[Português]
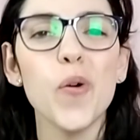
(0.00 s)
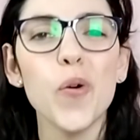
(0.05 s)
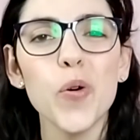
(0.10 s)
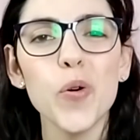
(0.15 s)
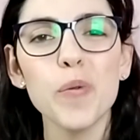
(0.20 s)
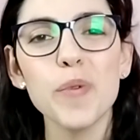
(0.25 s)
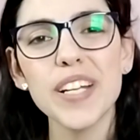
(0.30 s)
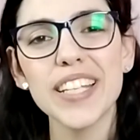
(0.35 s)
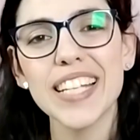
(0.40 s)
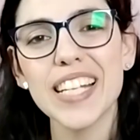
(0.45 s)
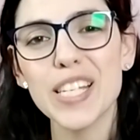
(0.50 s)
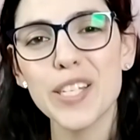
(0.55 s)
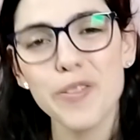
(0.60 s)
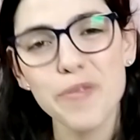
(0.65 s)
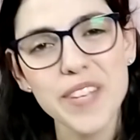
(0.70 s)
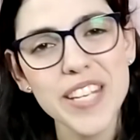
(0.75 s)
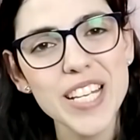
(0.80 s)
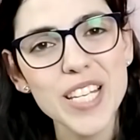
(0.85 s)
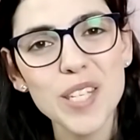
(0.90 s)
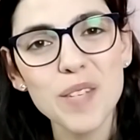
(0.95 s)
Uma das
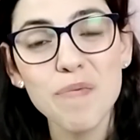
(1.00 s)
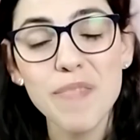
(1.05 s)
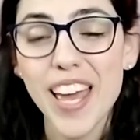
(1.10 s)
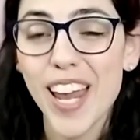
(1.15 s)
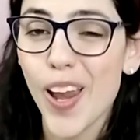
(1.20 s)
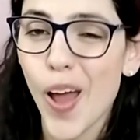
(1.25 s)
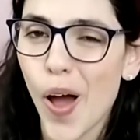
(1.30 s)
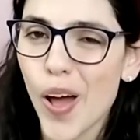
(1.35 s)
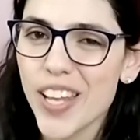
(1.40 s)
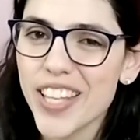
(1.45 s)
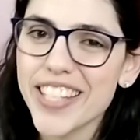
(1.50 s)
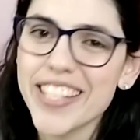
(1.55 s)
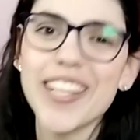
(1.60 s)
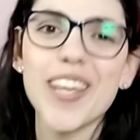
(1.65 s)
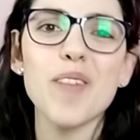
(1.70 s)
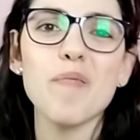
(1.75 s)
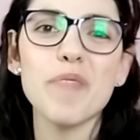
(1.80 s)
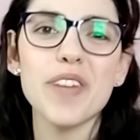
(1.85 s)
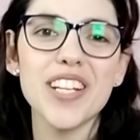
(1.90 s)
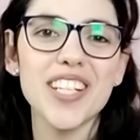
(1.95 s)
minhas melhores
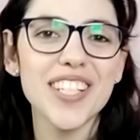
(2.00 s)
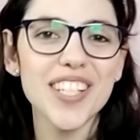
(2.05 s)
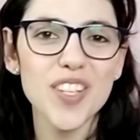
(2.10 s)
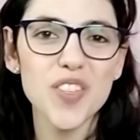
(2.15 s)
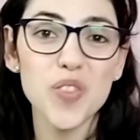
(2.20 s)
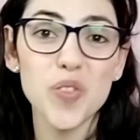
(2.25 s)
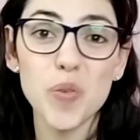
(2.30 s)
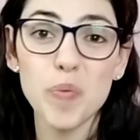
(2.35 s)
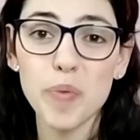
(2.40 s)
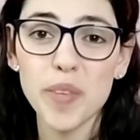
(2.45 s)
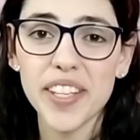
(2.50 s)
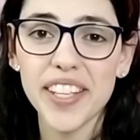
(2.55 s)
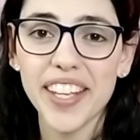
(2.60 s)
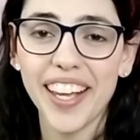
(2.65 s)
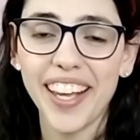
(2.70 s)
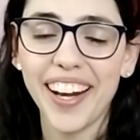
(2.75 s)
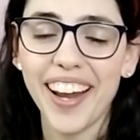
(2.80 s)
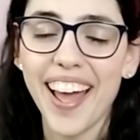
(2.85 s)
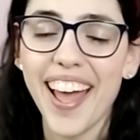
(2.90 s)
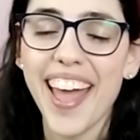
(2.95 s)
lembranças de
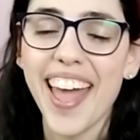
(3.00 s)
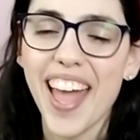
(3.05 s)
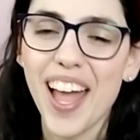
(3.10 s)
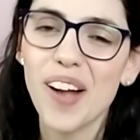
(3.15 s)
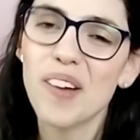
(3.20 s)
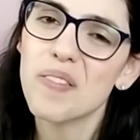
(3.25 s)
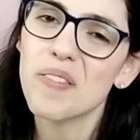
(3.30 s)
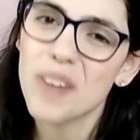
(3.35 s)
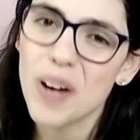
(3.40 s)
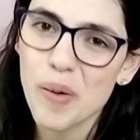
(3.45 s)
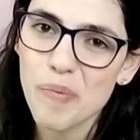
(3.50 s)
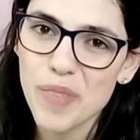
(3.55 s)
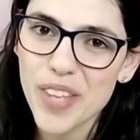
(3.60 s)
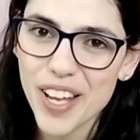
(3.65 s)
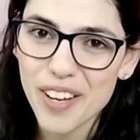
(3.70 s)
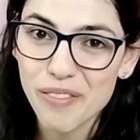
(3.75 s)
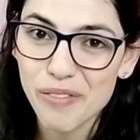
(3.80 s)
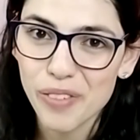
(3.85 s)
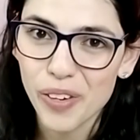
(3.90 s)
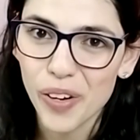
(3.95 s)
pequena é com a
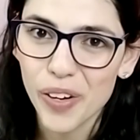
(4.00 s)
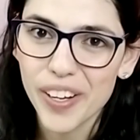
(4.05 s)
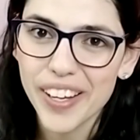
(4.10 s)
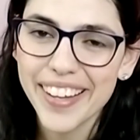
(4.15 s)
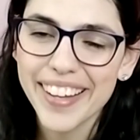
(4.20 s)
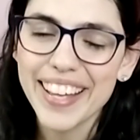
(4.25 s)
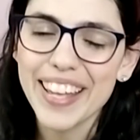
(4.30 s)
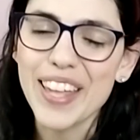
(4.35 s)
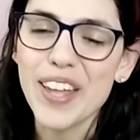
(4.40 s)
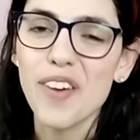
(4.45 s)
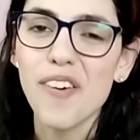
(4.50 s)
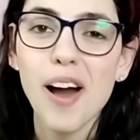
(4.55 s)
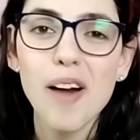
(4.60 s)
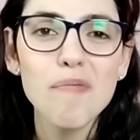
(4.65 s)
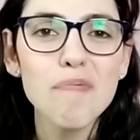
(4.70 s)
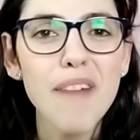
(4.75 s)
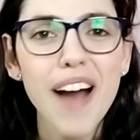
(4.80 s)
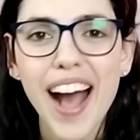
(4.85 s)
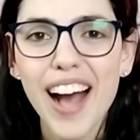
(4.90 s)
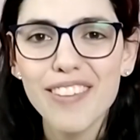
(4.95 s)
minha avó. Eu
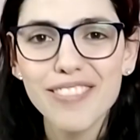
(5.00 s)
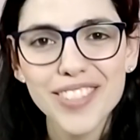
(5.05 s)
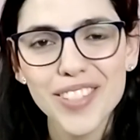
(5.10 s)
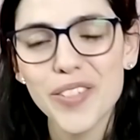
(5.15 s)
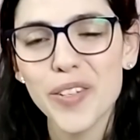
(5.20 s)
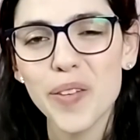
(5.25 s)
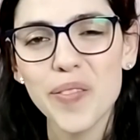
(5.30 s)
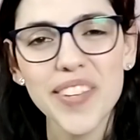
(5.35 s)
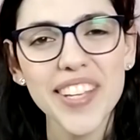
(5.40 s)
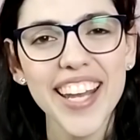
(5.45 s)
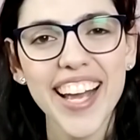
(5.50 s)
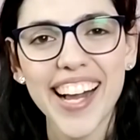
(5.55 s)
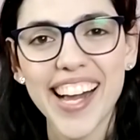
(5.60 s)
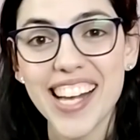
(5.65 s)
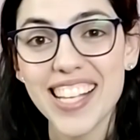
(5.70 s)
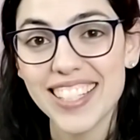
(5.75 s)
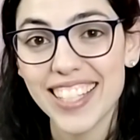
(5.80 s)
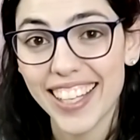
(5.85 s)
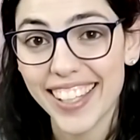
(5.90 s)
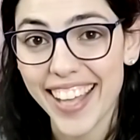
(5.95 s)
amava dormir na
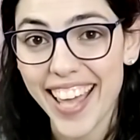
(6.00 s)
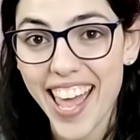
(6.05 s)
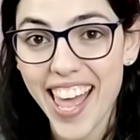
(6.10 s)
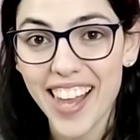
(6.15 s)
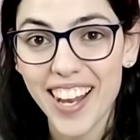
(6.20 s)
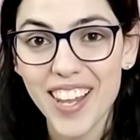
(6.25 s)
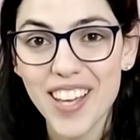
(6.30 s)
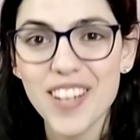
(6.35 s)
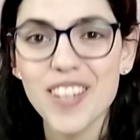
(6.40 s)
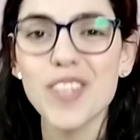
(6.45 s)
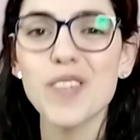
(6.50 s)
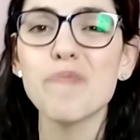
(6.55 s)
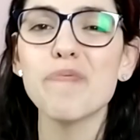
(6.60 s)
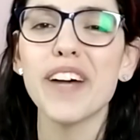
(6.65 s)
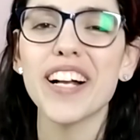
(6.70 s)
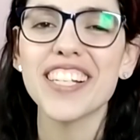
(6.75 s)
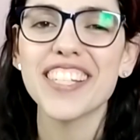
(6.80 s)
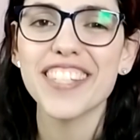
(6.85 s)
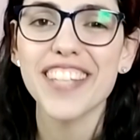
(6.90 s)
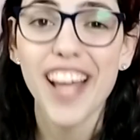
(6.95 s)
casa dela e
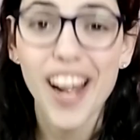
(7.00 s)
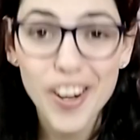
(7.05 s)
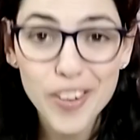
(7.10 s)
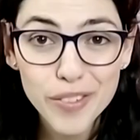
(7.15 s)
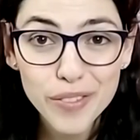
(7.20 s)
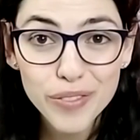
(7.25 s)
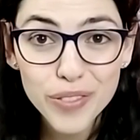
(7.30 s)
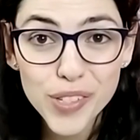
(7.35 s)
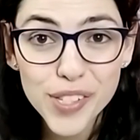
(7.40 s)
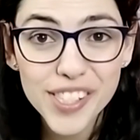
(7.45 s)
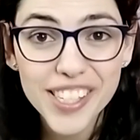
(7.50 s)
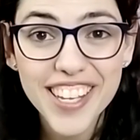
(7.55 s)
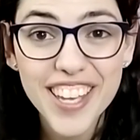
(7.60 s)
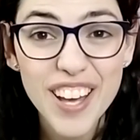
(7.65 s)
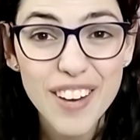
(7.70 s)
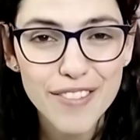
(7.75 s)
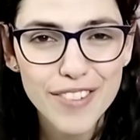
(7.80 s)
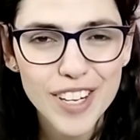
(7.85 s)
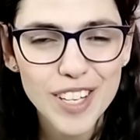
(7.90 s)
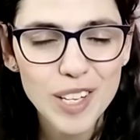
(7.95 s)
passear num
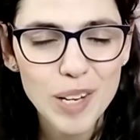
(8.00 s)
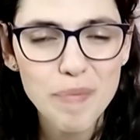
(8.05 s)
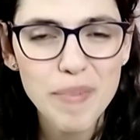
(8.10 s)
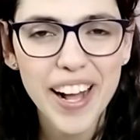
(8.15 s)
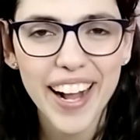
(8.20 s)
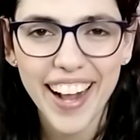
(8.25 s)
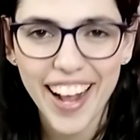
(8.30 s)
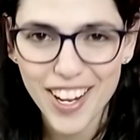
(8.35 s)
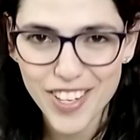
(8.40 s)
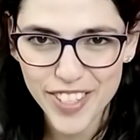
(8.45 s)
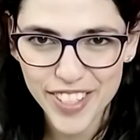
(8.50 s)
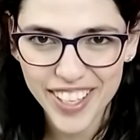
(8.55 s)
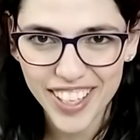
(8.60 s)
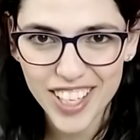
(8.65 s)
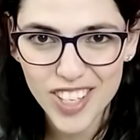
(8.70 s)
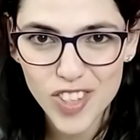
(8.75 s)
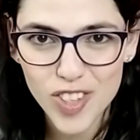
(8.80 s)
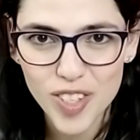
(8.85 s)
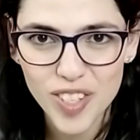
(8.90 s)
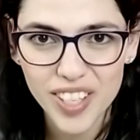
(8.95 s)
fusquinha verde abacate que
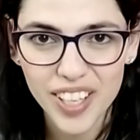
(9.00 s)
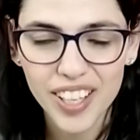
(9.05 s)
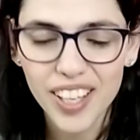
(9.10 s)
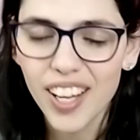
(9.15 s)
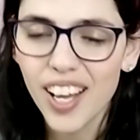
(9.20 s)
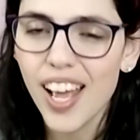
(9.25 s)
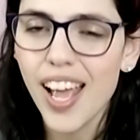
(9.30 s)
ela tinha.